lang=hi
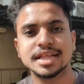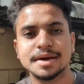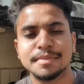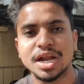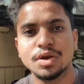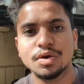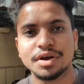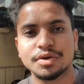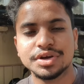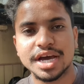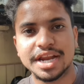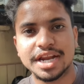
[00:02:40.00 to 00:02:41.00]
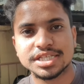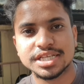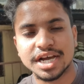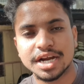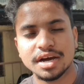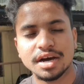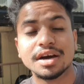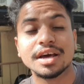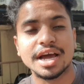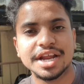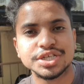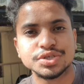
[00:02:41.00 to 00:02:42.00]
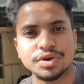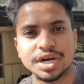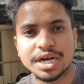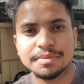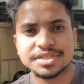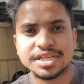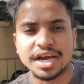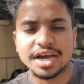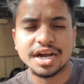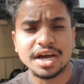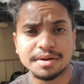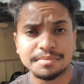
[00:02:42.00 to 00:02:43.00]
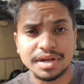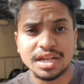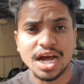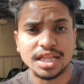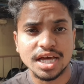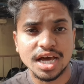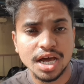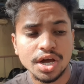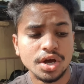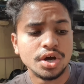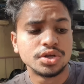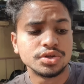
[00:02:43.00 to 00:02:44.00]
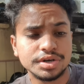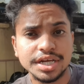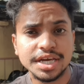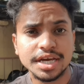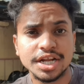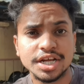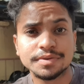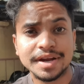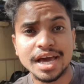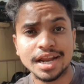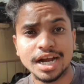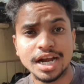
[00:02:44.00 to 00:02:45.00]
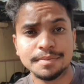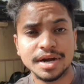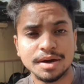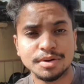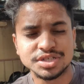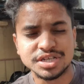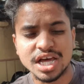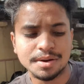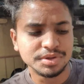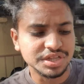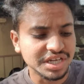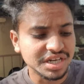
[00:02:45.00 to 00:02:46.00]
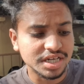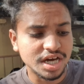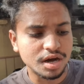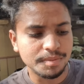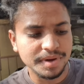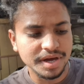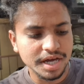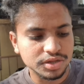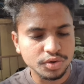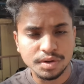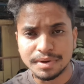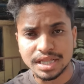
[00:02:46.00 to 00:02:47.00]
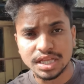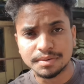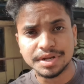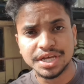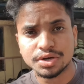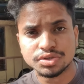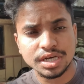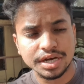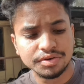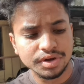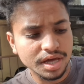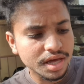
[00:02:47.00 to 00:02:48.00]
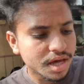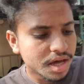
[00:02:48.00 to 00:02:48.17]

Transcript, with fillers: है मान लो अगर कोई एन एस सेकेंड अगर एन एस टू हंड्रेड में सेकेंड हैंड अगर मिल जाता है तो ठीक है नहीं तो फिर नया लेना पड़ेगा बस नया वो तीन हज़ार रुपये का तो कोई मतलब नहीं है उसका क्योंकि